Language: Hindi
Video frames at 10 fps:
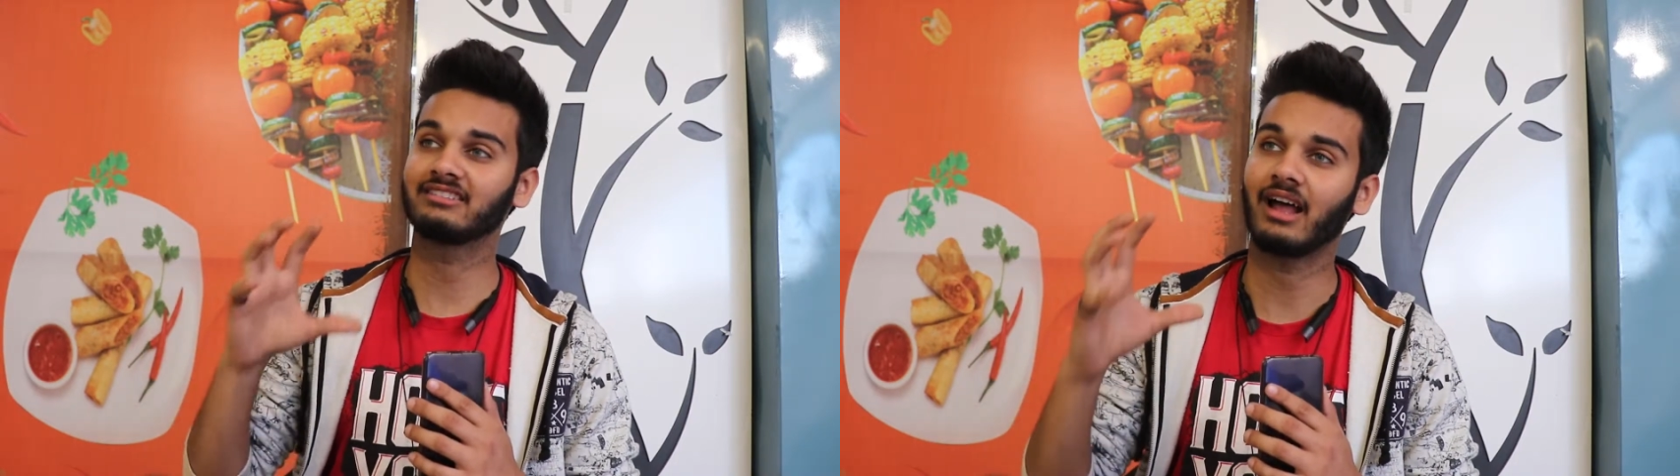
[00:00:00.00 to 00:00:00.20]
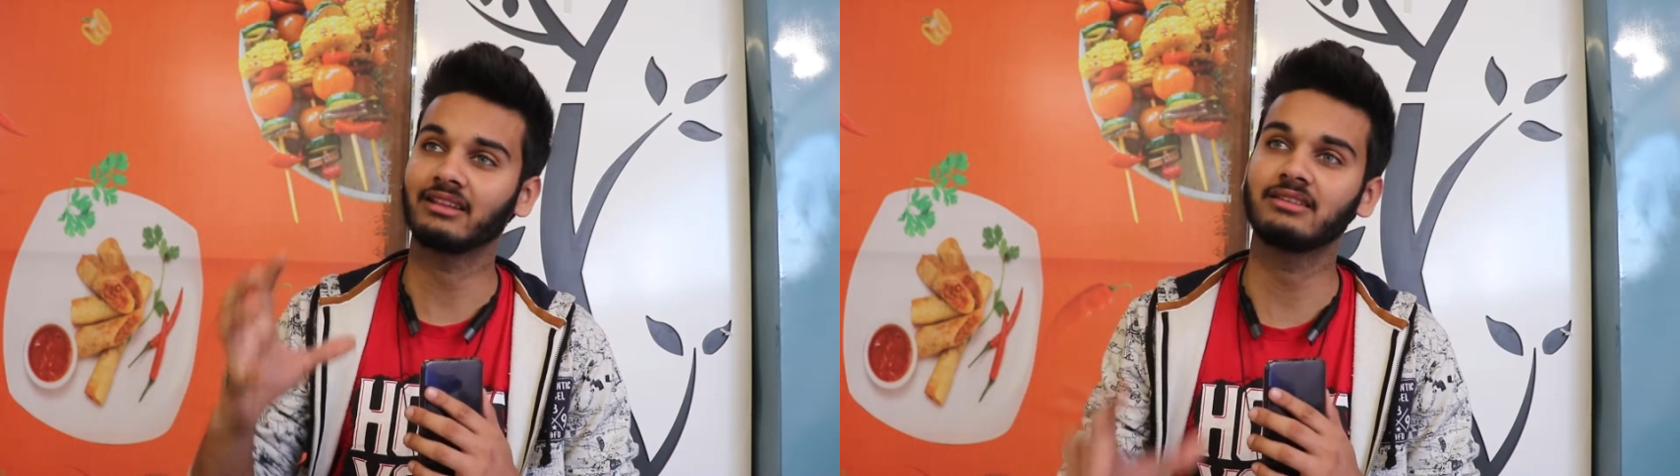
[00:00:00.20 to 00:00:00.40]

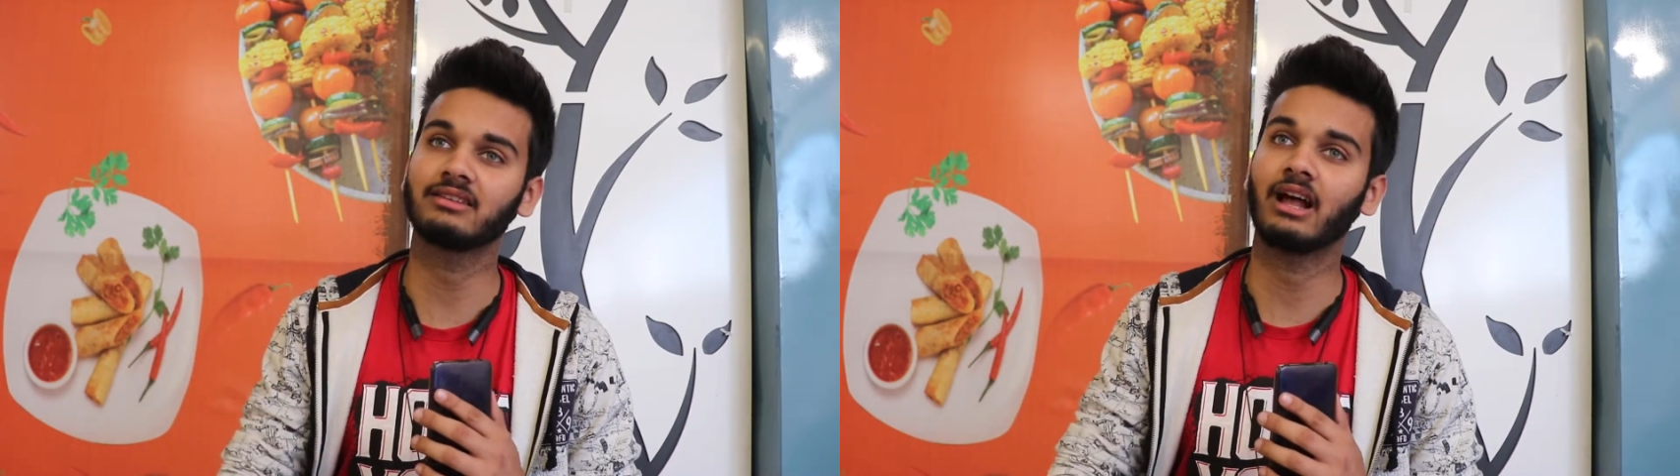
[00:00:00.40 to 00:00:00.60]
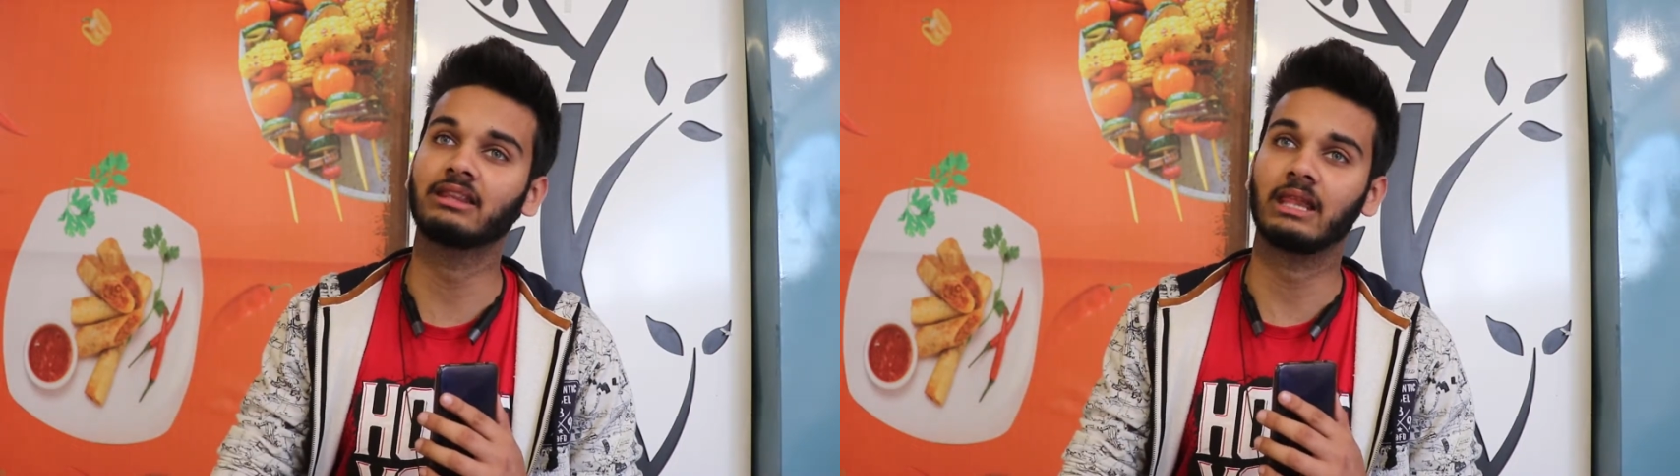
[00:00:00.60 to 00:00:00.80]
साथ ही
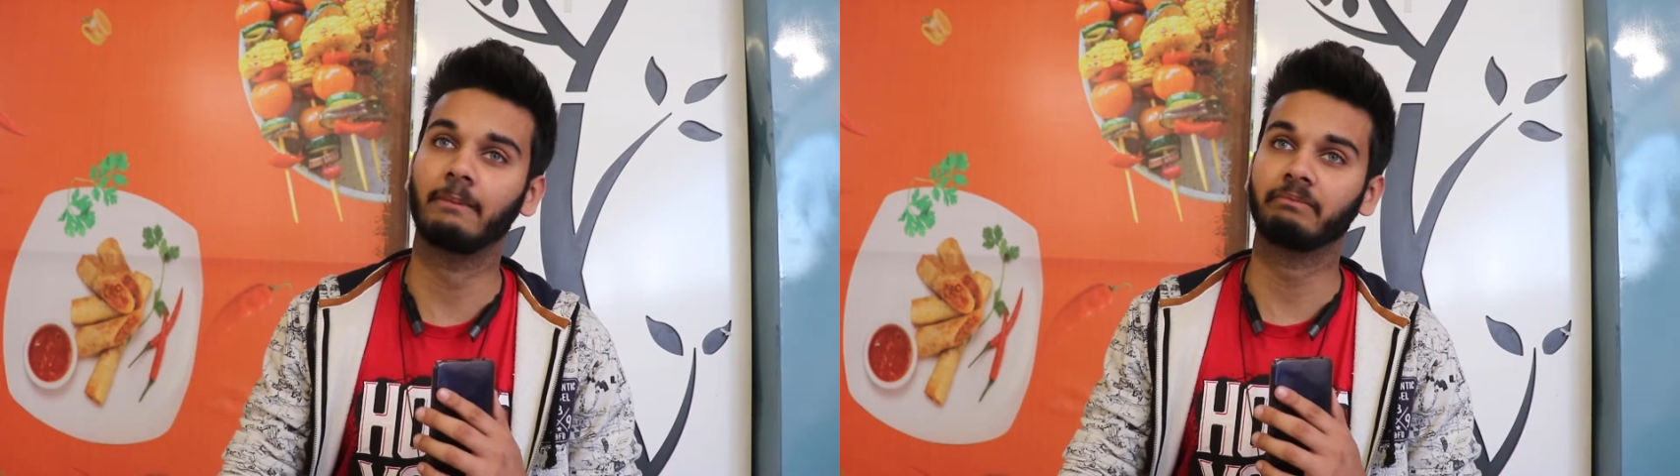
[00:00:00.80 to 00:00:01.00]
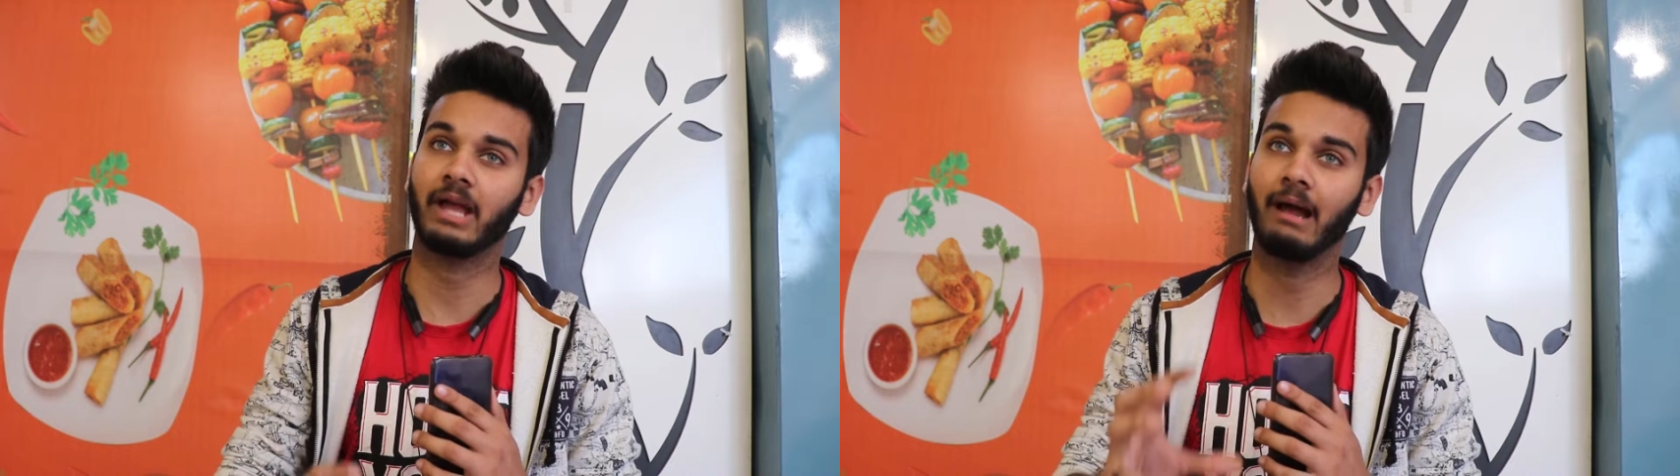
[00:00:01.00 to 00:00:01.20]

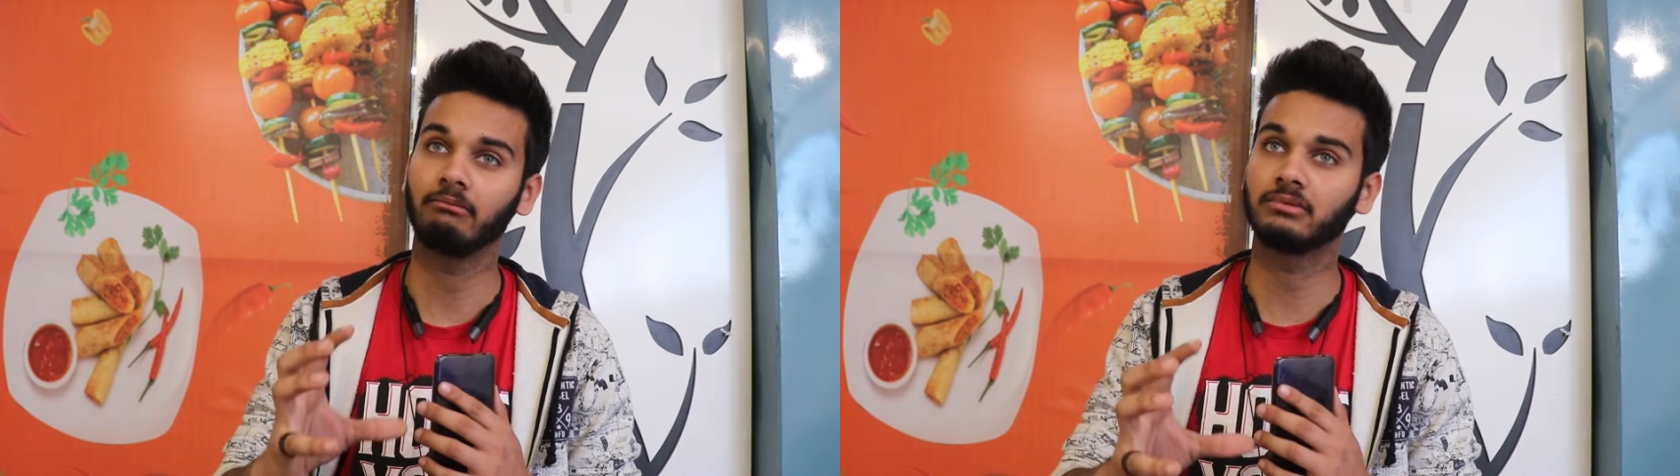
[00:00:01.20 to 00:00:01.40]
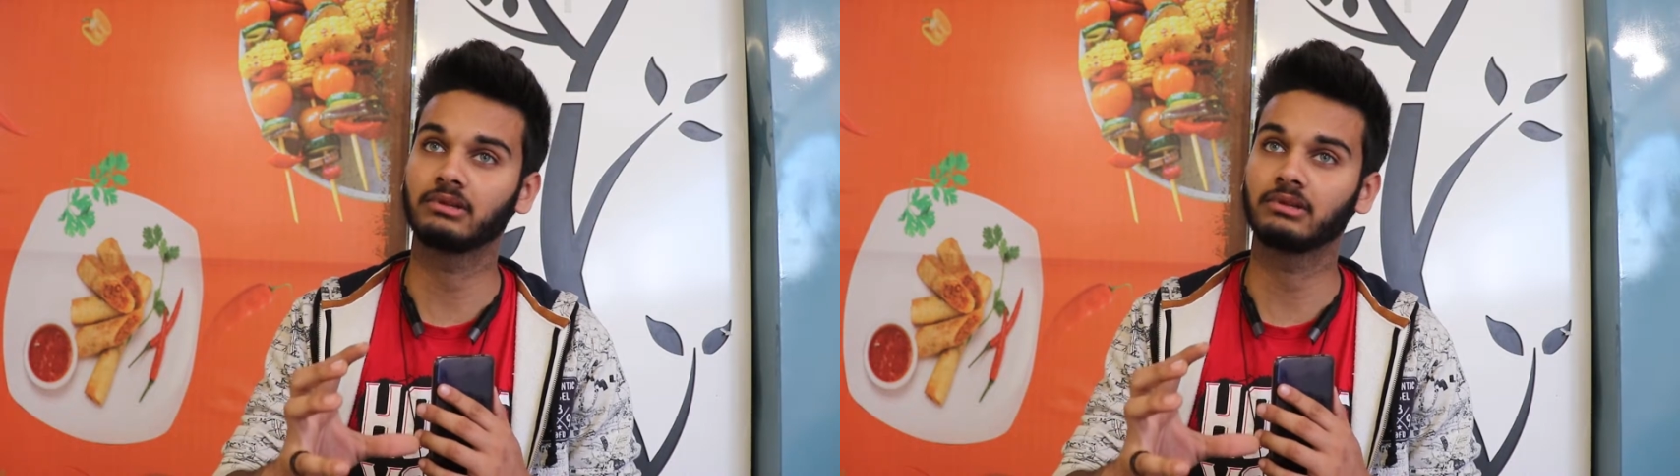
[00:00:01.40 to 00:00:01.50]
साथ आई एम